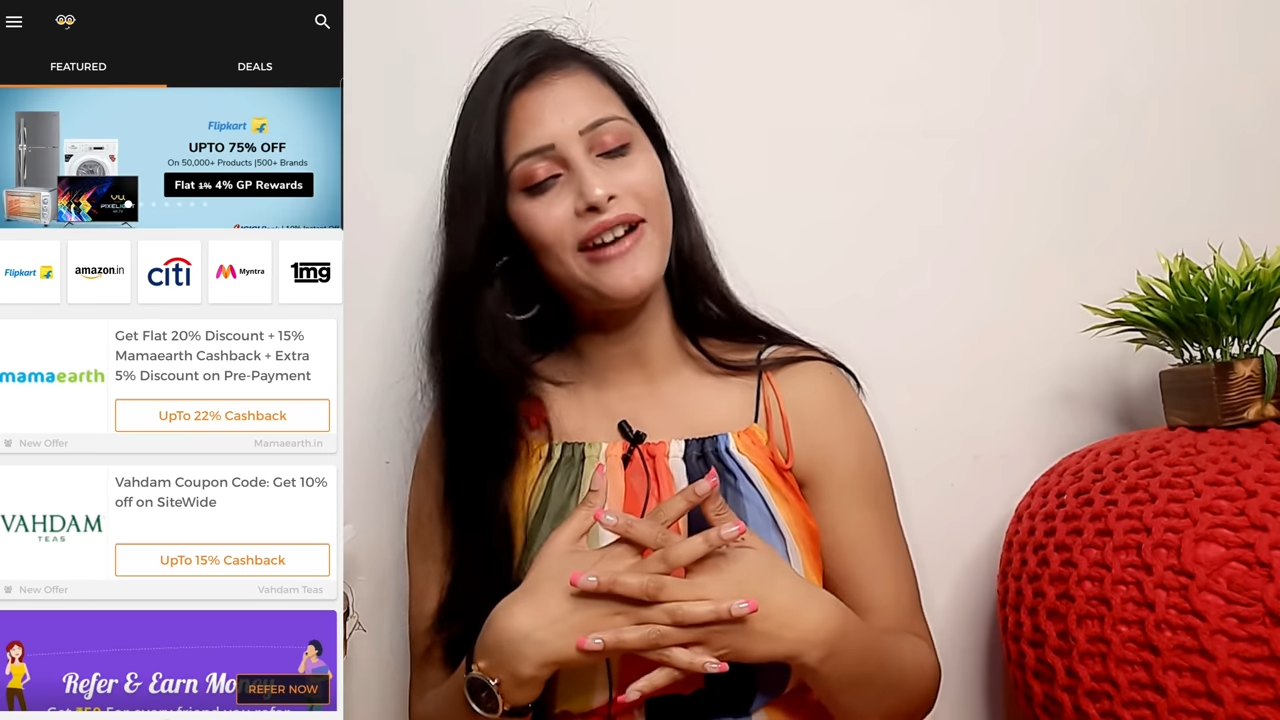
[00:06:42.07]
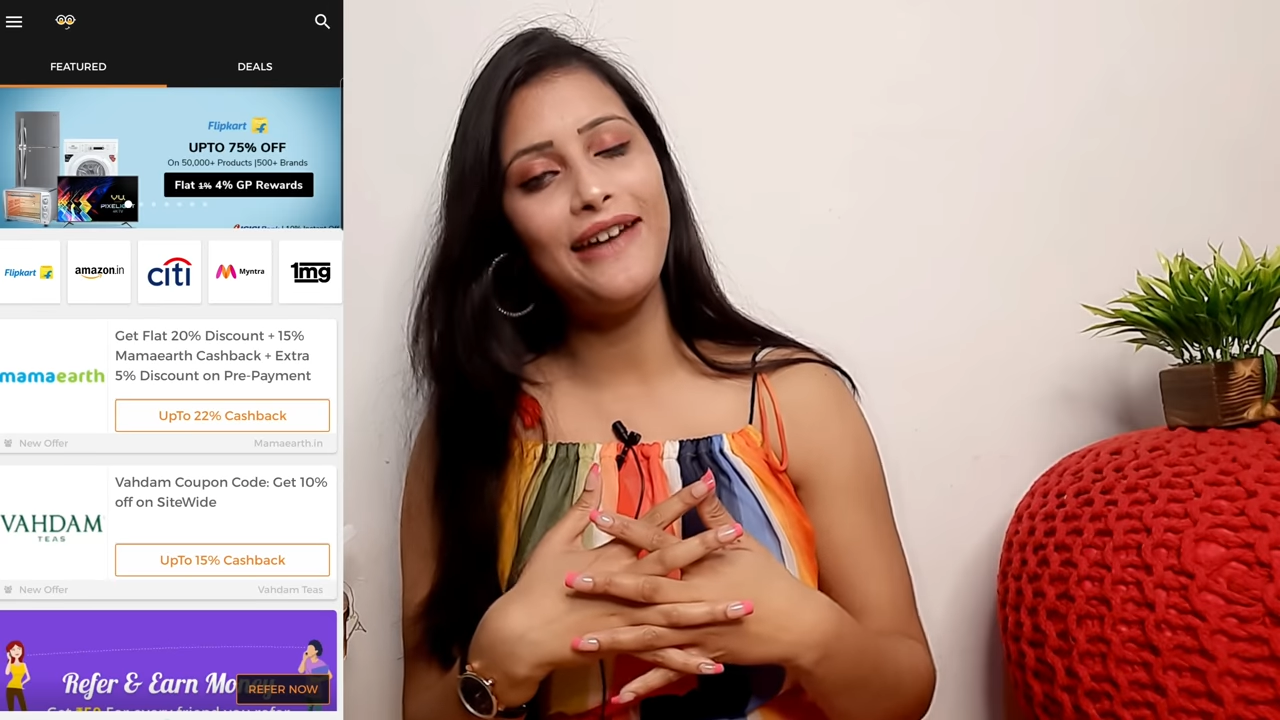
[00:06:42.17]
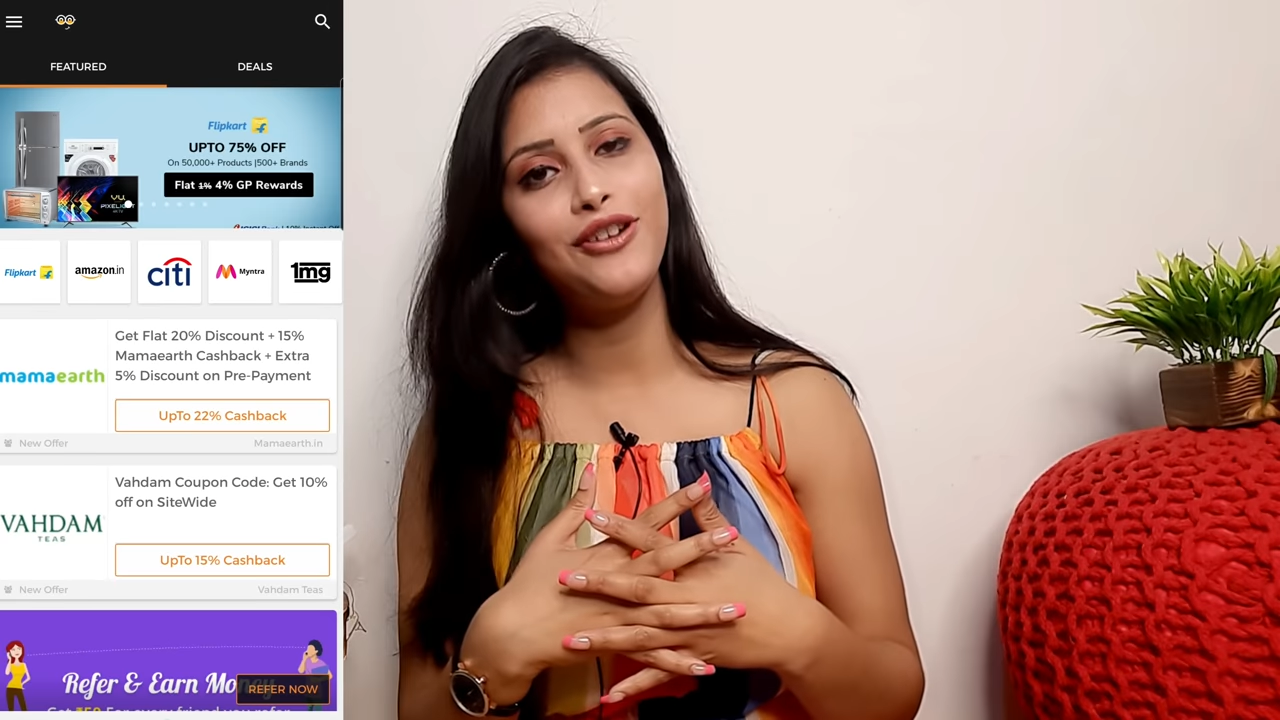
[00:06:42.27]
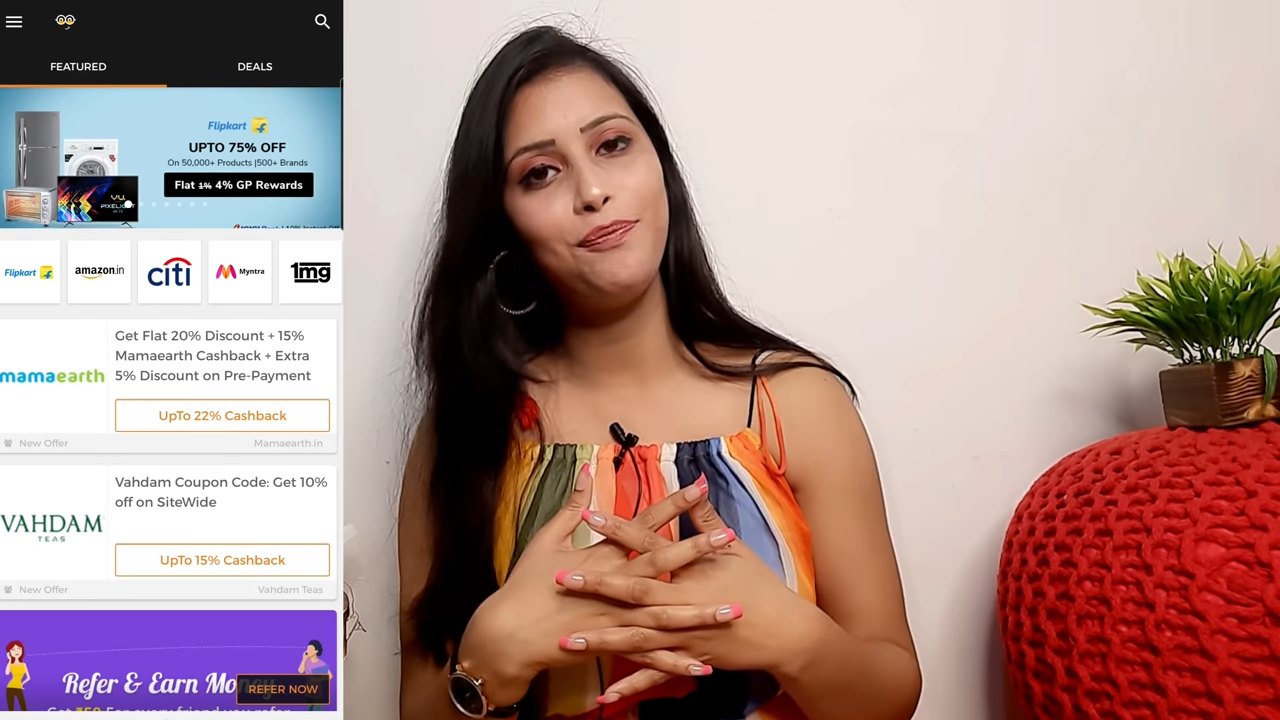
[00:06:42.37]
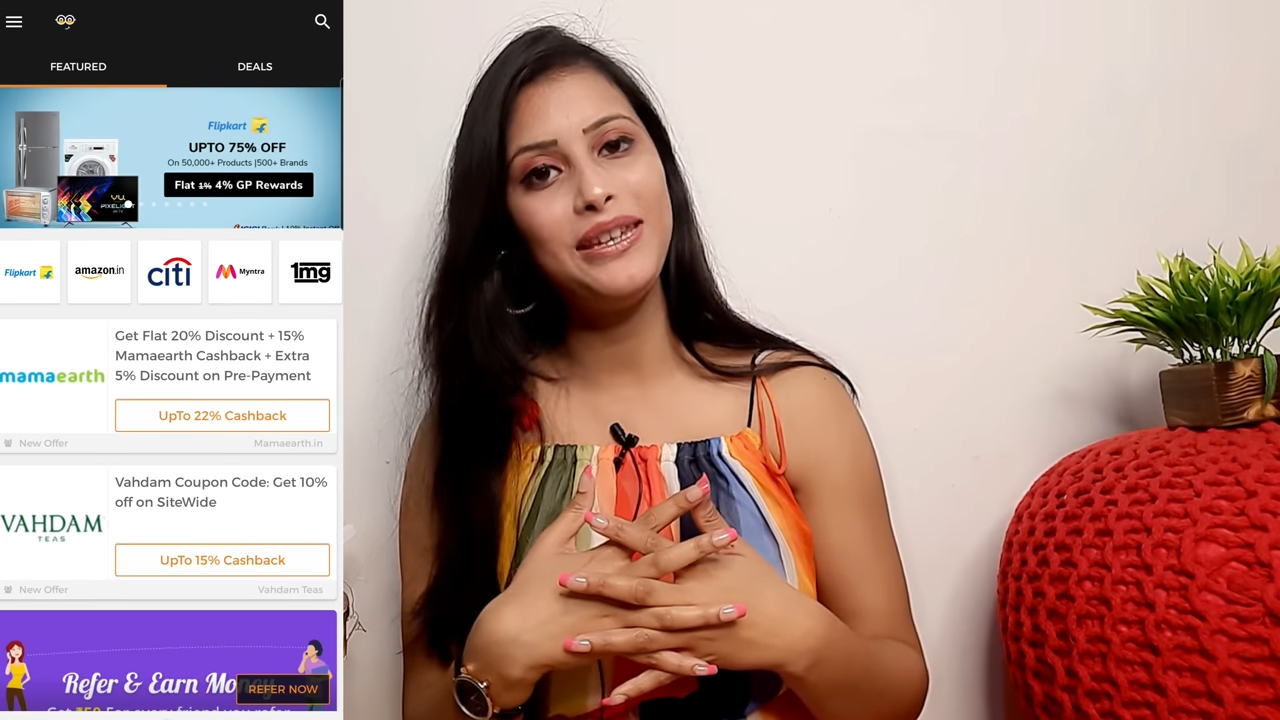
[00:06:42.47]

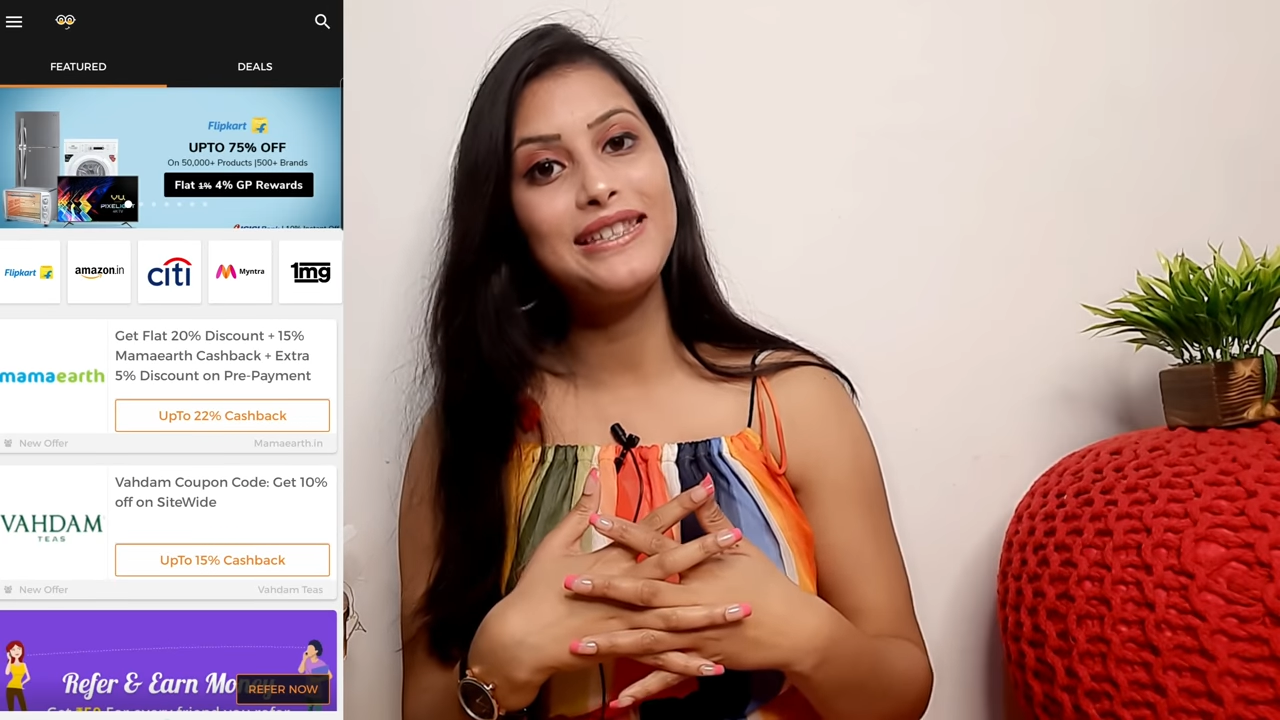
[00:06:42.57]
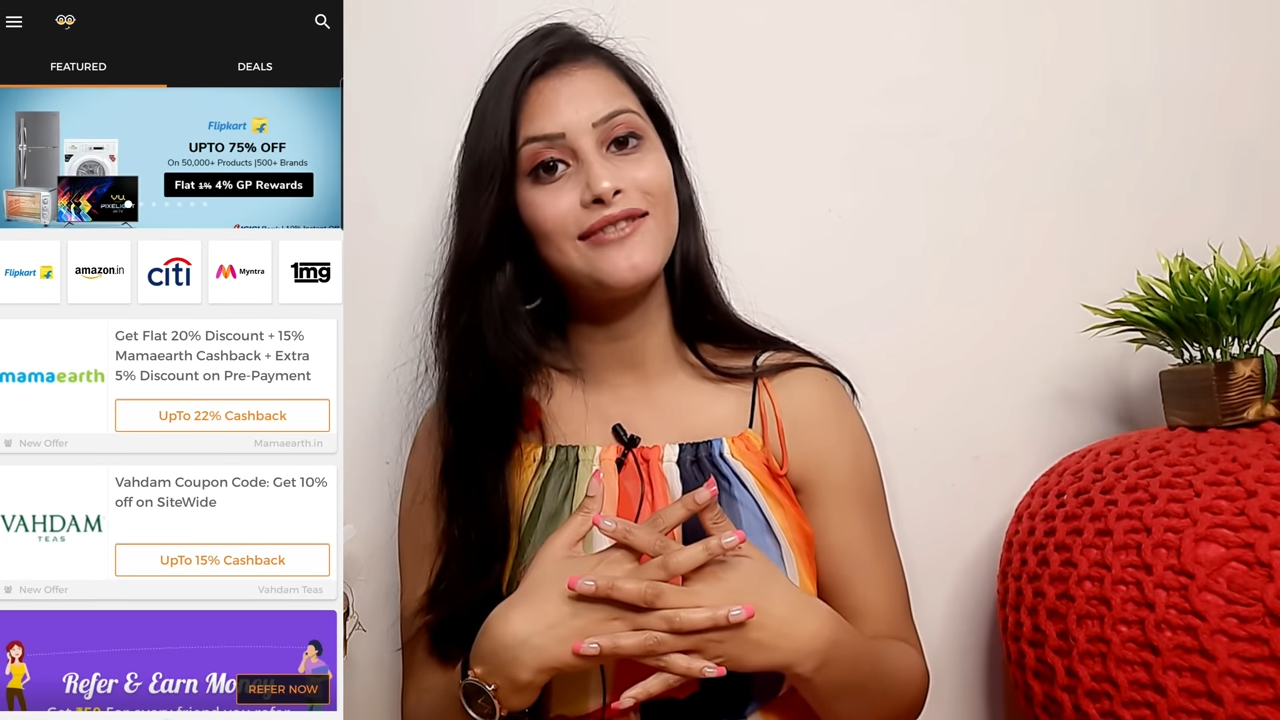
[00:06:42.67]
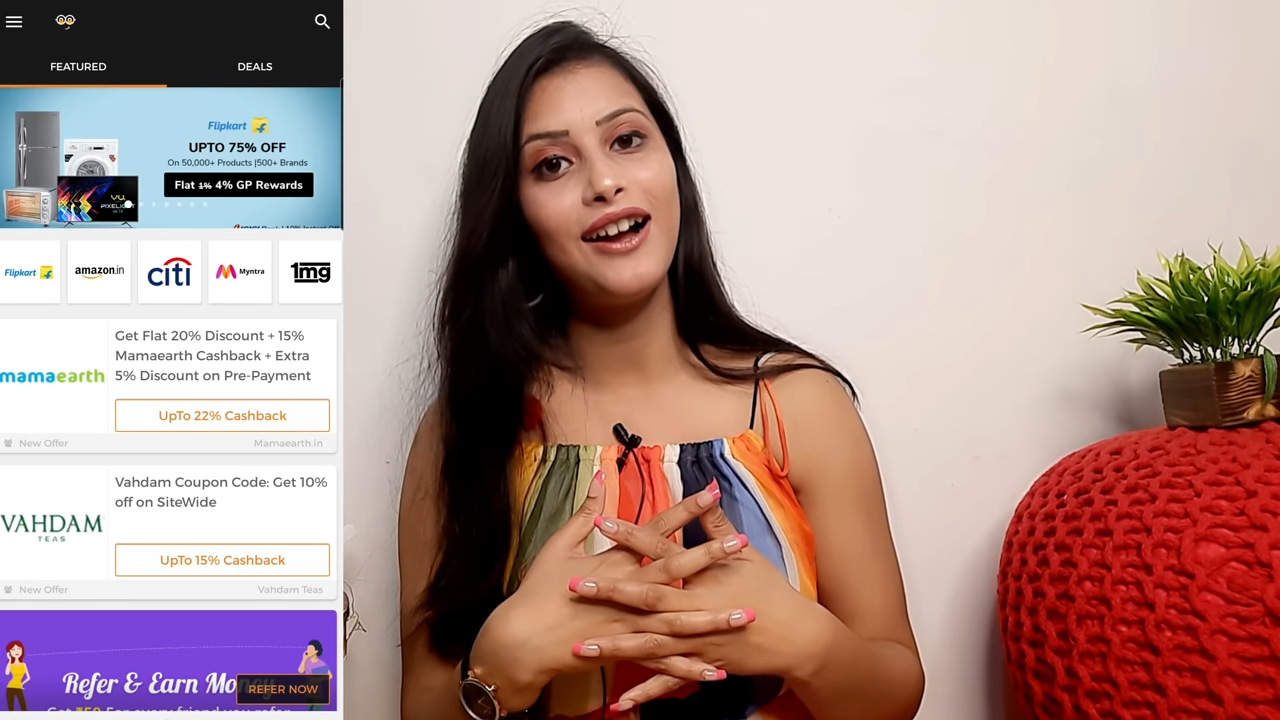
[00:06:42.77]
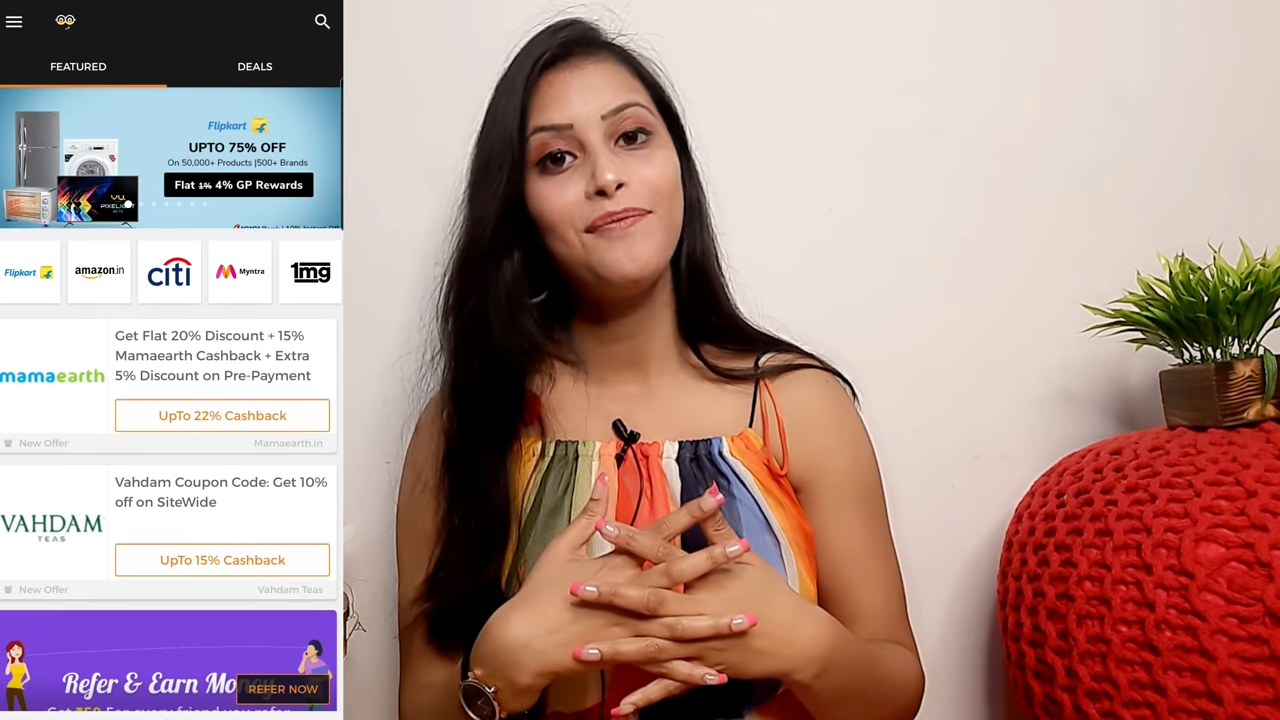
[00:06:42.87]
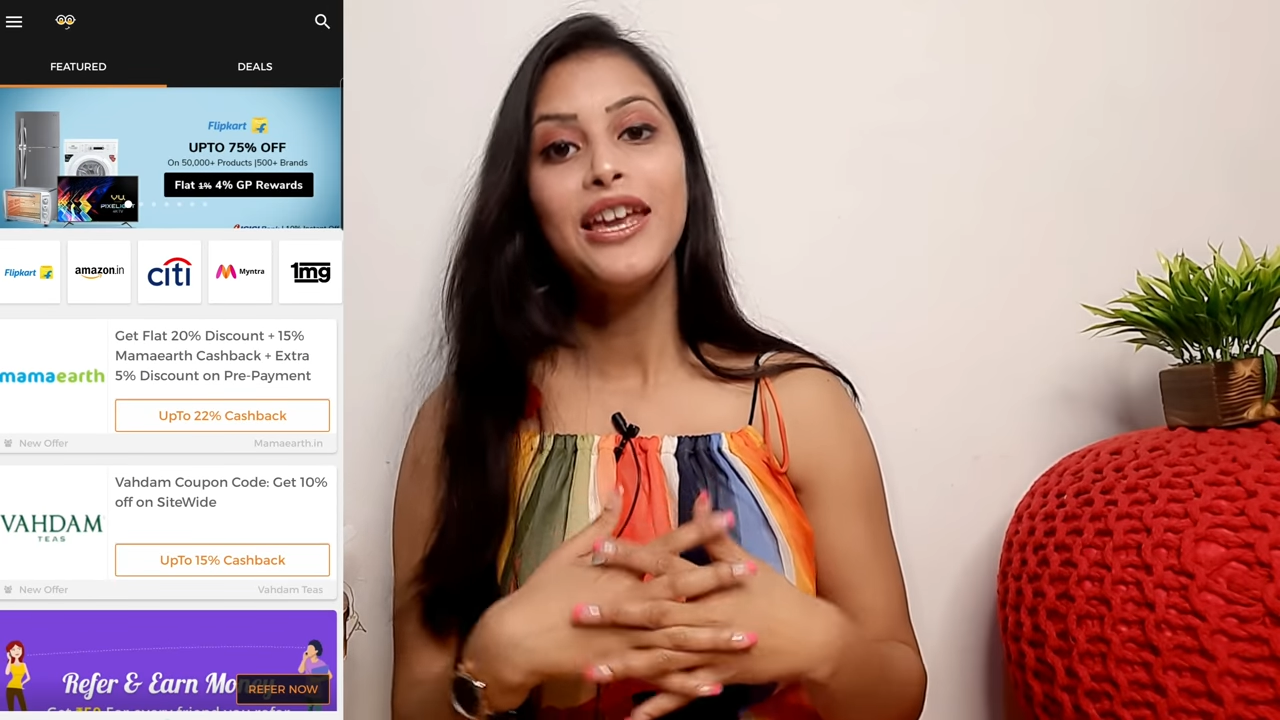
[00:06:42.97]
फाइव रुपीज़
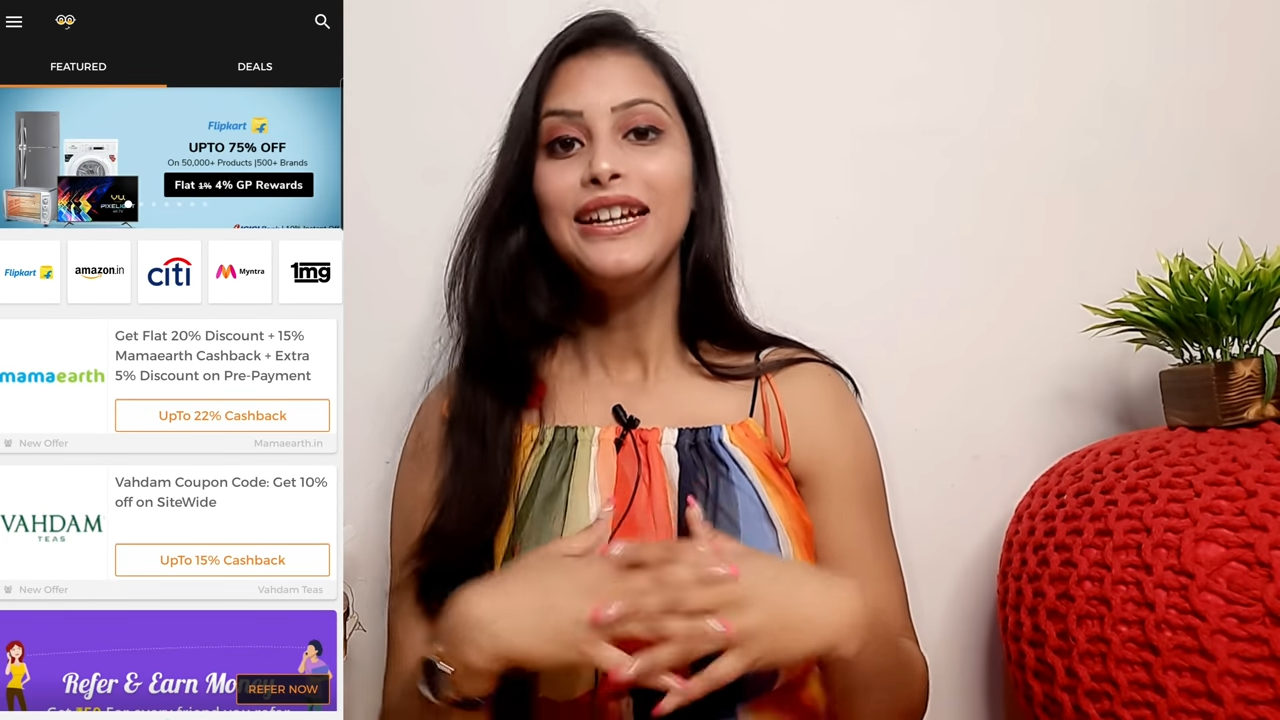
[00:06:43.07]
का